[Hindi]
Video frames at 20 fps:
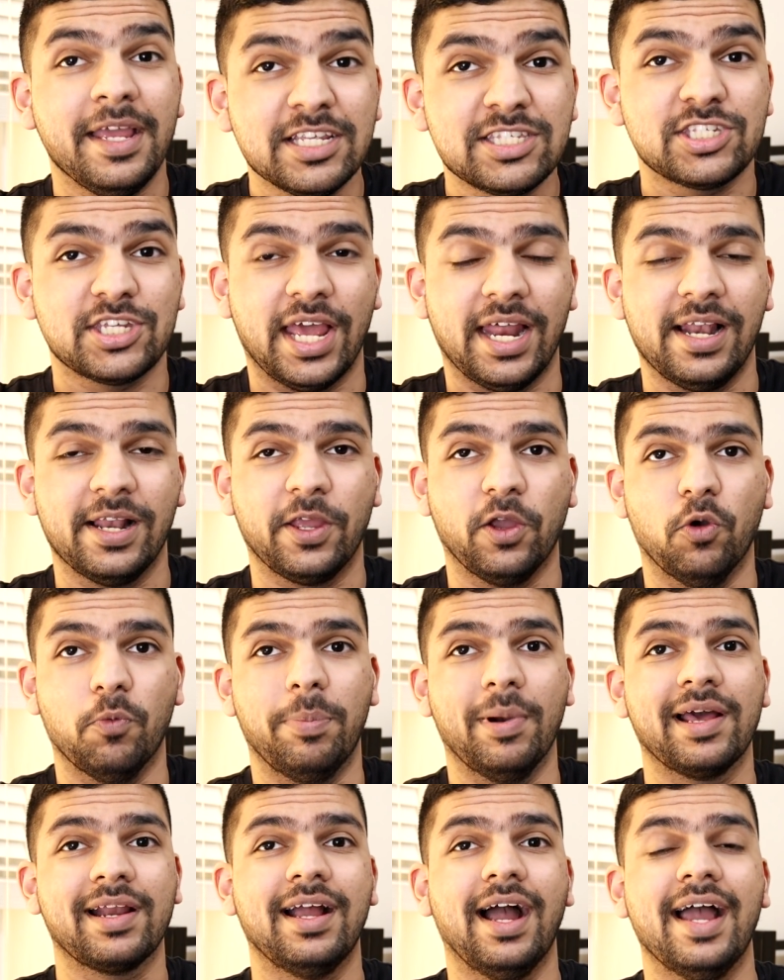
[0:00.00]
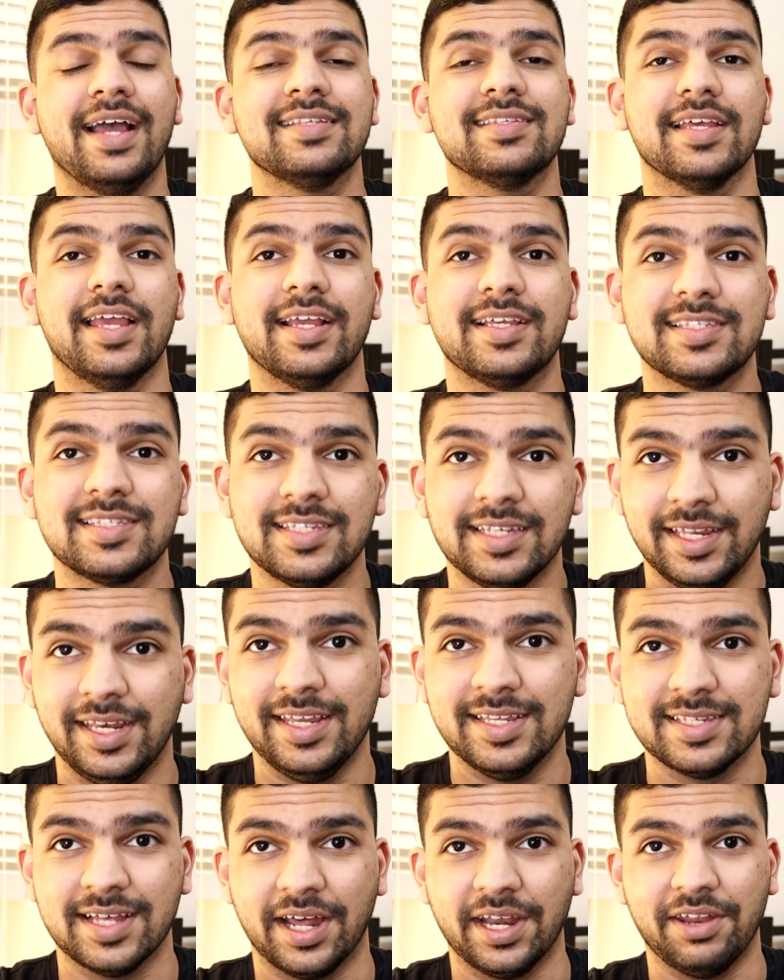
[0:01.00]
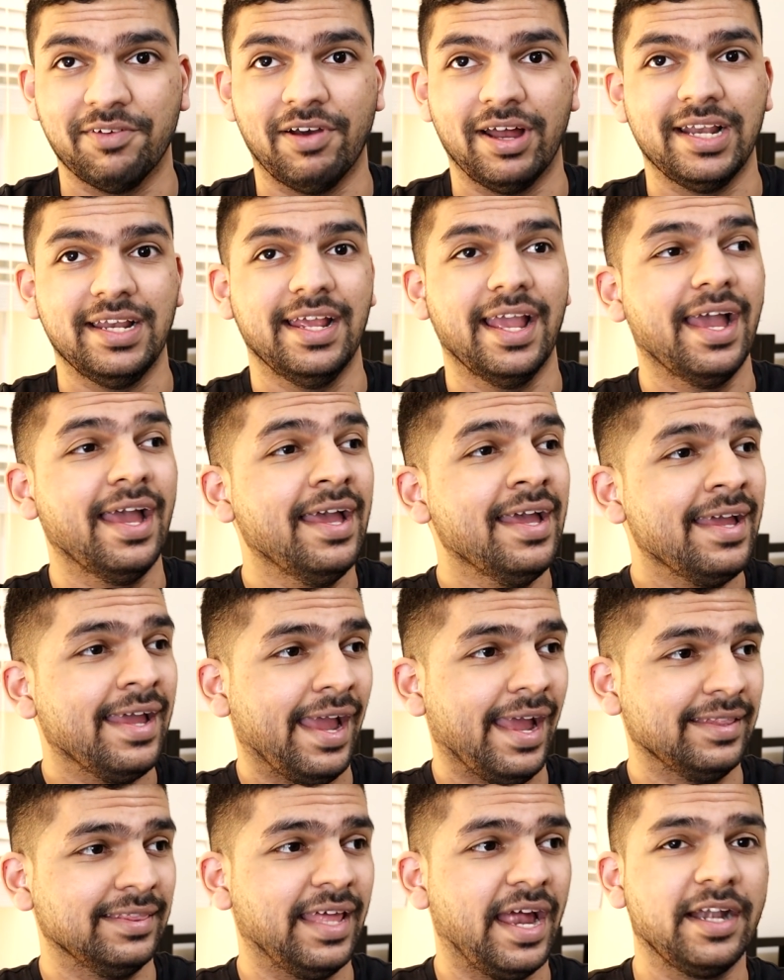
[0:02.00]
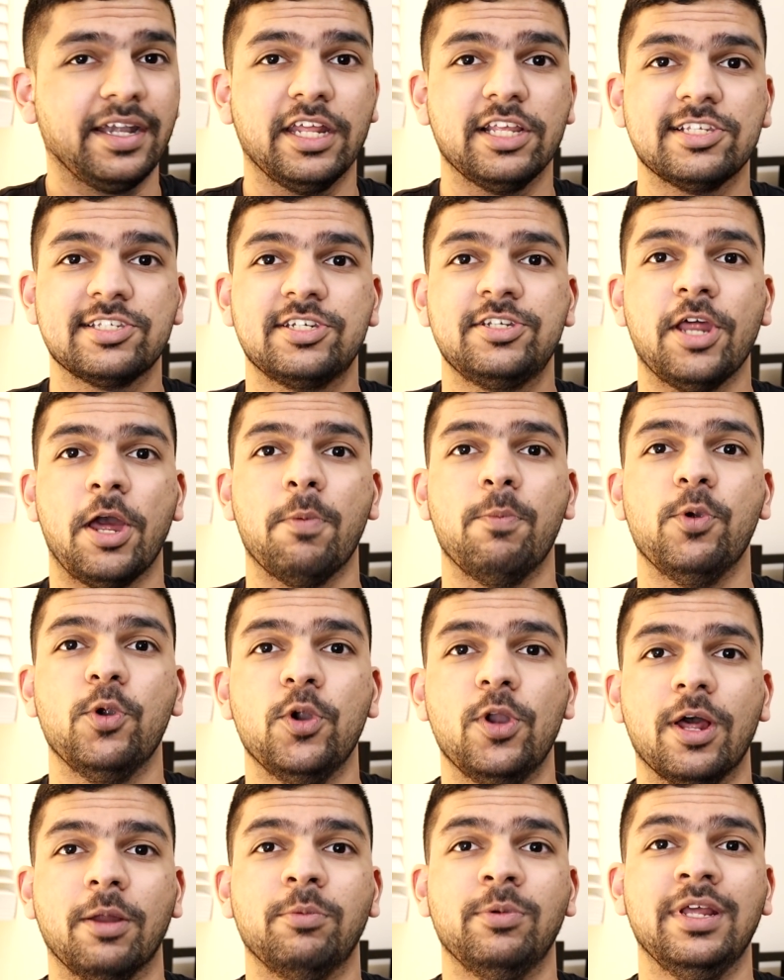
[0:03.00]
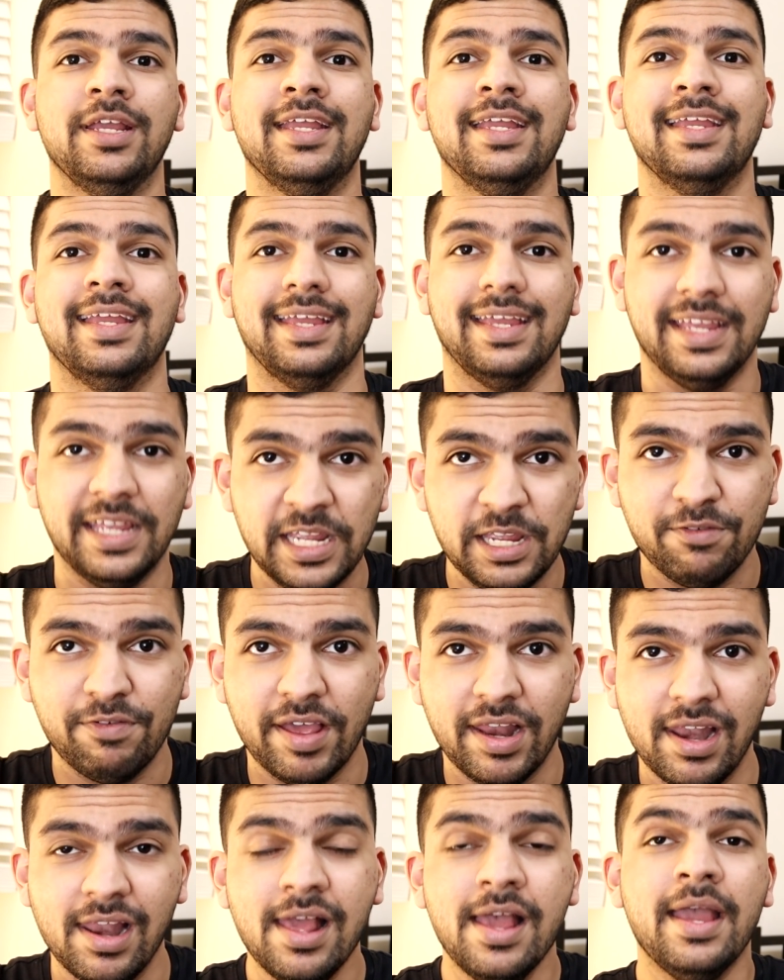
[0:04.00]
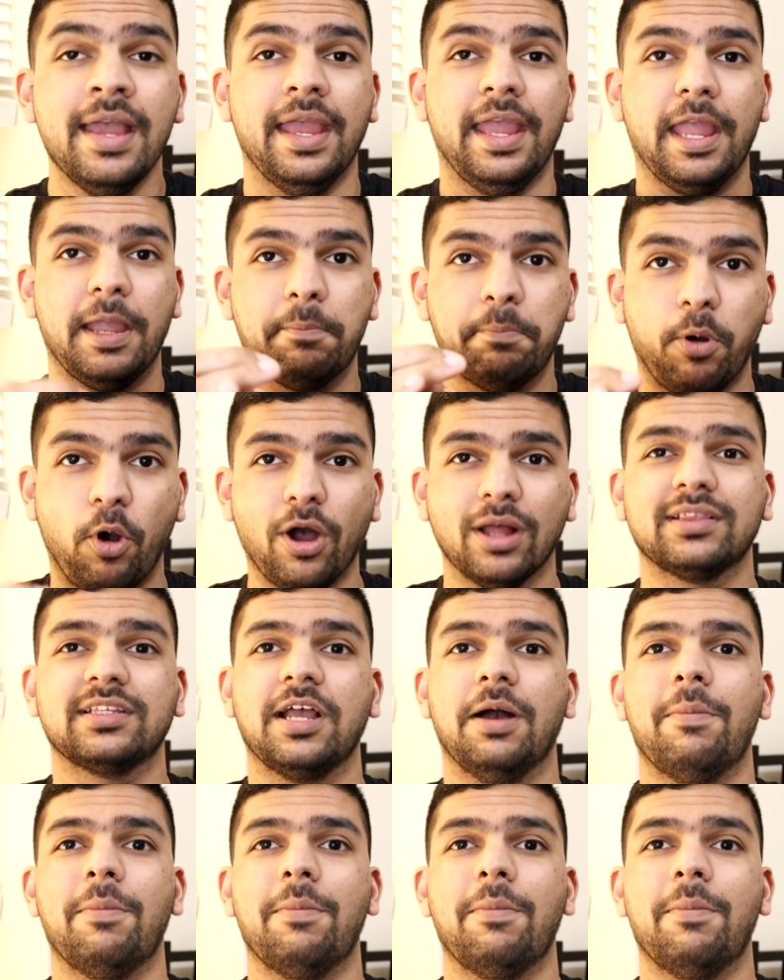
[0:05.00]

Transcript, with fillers: इस चैनल के ऊपर गाइस एक सीरीज आने वाली है एंड दैट इज डब्ल्यू डब्ल्यू ईविल एक बहुत